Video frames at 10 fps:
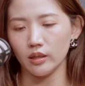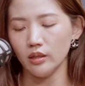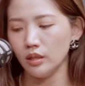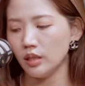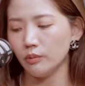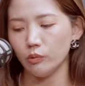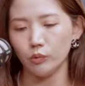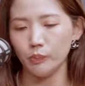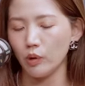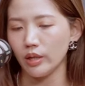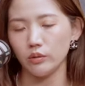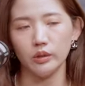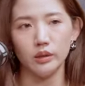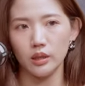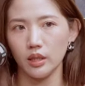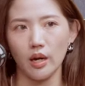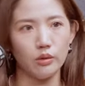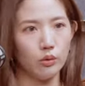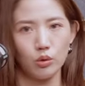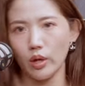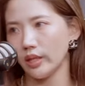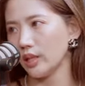可是这些不，不管是我技巧还是我传